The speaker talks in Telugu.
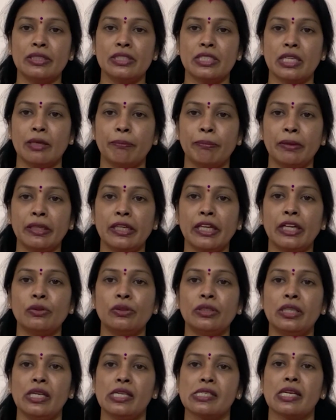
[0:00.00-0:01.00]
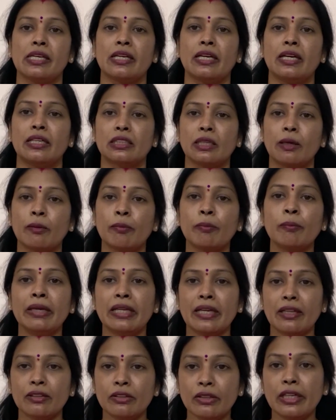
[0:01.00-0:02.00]
అని చెప్పి రేణుదేశాయ్ గారి తరపు
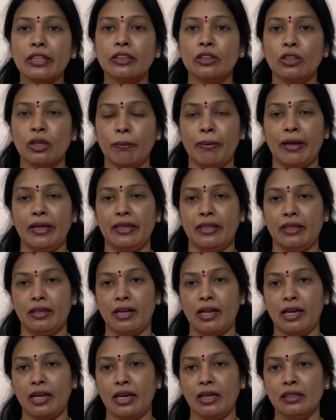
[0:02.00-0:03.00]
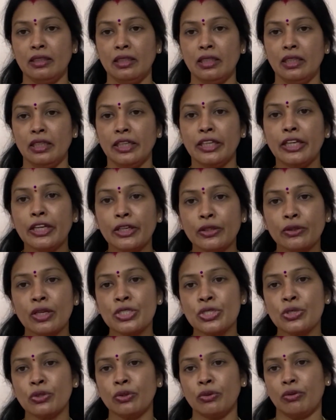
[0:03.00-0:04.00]
మీరందరూ ఎందుకు బయటకు రాలా ఈ
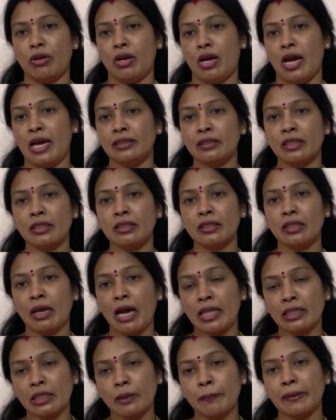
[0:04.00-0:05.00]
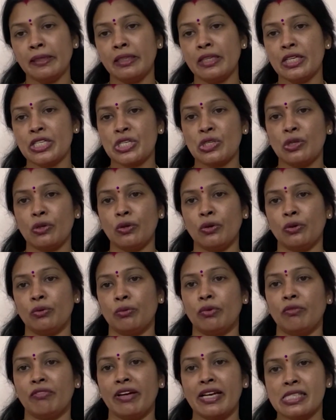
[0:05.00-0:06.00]
రోజు ఆంధ్ర ఆంధ్రప్రదేశ్ లో
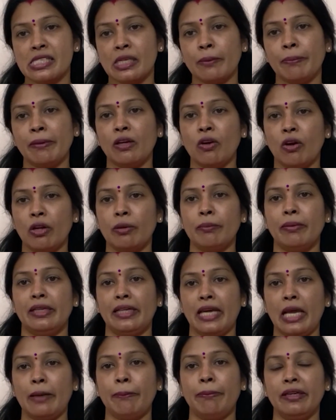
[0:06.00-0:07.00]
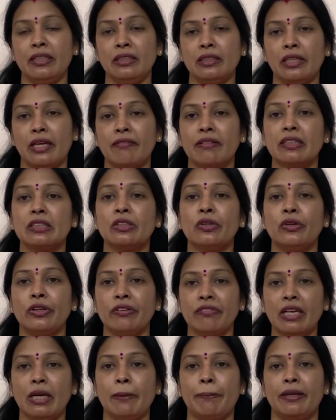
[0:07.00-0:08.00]
వైసీపీ గవర్నమెంట్ ఏర్పడిన తర్వాత
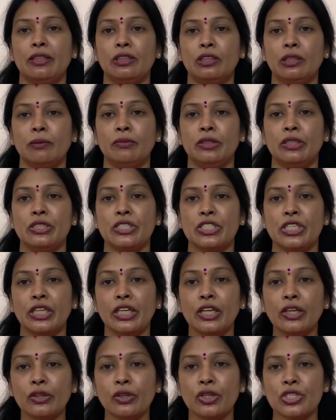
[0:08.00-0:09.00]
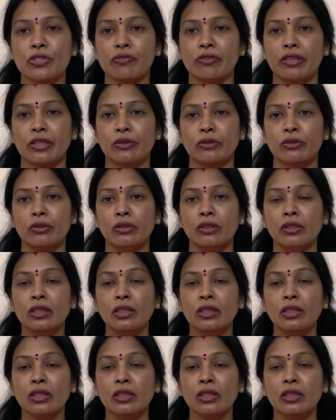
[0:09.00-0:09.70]
రెండు వేల పంతొమ్మిది నుంచి ఈ రోజు వరకు